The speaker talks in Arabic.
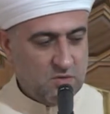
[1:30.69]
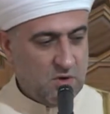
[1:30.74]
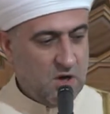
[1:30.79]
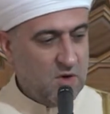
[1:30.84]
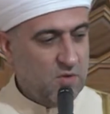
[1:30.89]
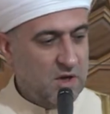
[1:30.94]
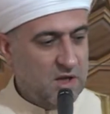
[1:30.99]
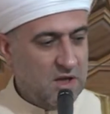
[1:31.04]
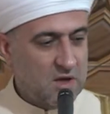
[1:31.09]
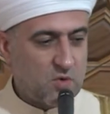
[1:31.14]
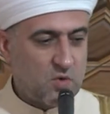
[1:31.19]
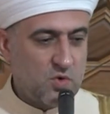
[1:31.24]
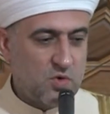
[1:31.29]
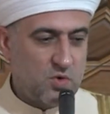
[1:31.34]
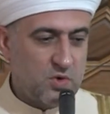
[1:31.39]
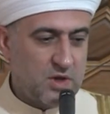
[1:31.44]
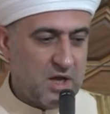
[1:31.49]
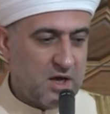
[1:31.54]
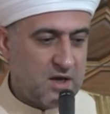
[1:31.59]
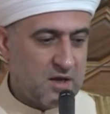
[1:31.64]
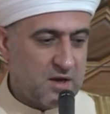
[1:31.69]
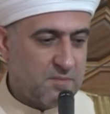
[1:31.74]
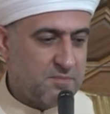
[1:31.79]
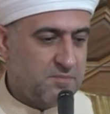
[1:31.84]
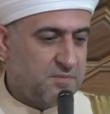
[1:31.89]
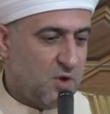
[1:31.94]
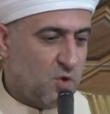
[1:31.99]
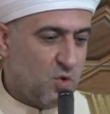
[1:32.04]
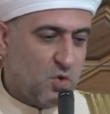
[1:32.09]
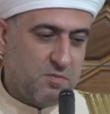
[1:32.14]
وهو يقول يا
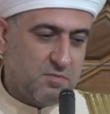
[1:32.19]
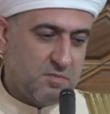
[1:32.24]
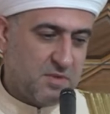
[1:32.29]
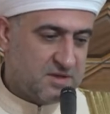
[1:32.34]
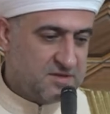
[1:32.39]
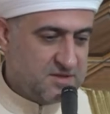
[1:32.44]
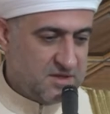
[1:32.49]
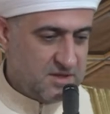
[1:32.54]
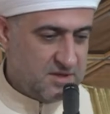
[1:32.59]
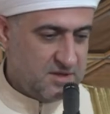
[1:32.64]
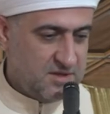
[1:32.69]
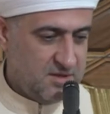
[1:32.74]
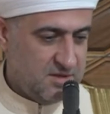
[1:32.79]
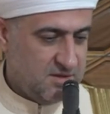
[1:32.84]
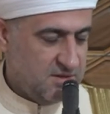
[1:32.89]
رب أمتي